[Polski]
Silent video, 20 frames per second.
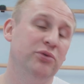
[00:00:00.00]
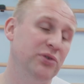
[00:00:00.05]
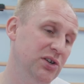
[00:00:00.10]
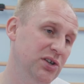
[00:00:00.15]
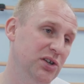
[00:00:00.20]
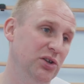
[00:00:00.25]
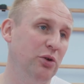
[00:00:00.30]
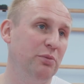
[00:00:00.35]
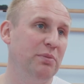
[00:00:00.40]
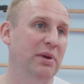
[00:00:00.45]
później
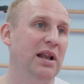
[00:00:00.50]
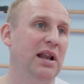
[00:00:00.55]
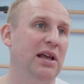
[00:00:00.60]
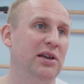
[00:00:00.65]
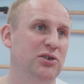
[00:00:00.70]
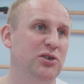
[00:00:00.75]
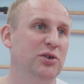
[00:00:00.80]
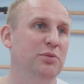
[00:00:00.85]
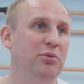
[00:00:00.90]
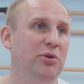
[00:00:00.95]
się
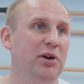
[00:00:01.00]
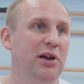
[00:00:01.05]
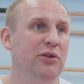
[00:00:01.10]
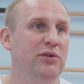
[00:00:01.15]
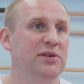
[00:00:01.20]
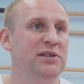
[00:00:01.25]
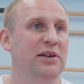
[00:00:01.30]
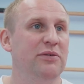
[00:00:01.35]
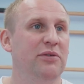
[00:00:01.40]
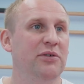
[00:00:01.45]
dobiera szybko
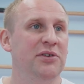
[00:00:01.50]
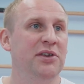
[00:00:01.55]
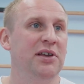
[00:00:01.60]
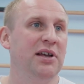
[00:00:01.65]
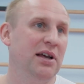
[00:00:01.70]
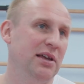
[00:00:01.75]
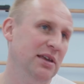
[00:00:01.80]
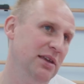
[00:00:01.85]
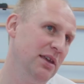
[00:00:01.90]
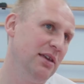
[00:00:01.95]
jakoś
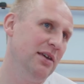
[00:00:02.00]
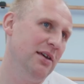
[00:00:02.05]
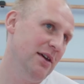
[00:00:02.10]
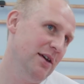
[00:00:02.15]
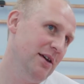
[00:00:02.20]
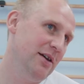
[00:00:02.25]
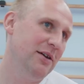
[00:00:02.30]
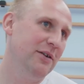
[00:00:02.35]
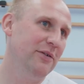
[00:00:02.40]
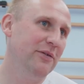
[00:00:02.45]
zawodnika i
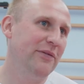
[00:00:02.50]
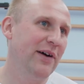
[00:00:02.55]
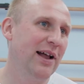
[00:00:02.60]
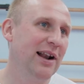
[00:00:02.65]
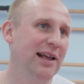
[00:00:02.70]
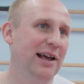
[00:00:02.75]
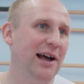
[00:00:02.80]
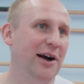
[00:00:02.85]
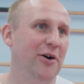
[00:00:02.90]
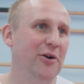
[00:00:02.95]

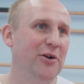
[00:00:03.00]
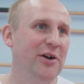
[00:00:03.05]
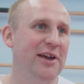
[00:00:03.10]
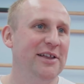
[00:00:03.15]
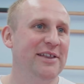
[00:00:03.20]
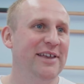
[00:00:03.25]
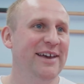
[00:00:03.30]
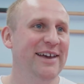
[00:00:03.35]
walka, ogień.